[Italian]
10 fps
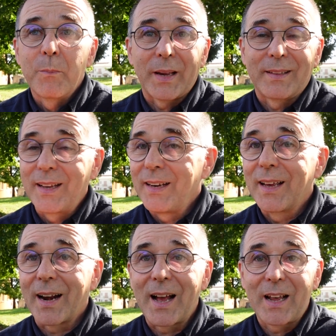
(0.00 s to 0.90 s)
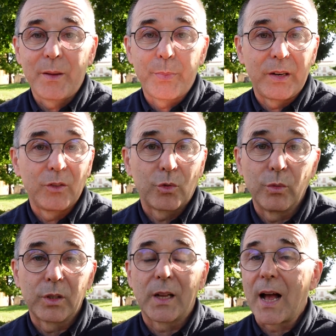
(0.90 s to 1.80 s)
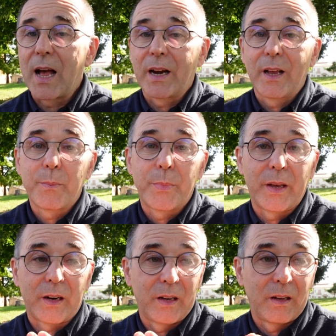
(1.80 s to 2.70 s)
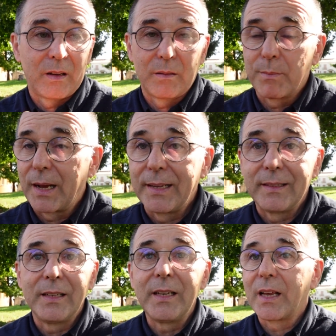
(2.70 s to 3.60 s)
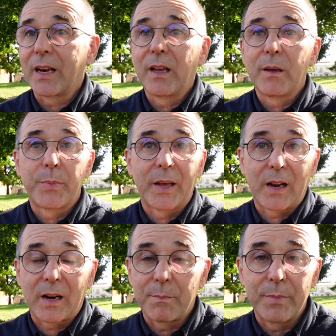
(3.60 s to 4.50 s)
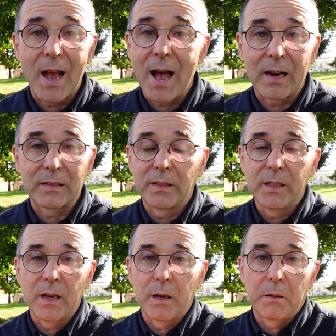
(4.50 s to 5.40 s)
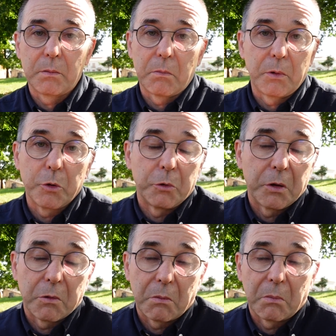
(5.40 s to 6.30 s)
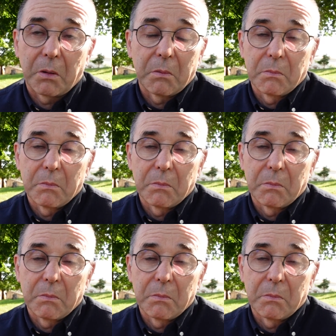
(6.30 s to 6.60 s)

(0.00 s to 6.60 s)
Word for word: per denigrare, per insultare, per eh, maledire, per arrabbiarsi e io dico ma,